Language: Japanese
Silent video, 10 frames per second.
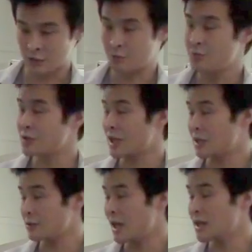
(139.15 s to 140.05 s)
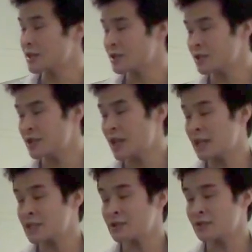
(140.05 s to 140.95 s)
コンピューターによる推
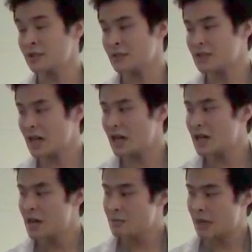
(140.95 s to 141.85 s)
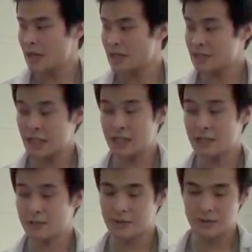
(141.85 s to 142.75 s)
定が必要なのですが、まあ、現在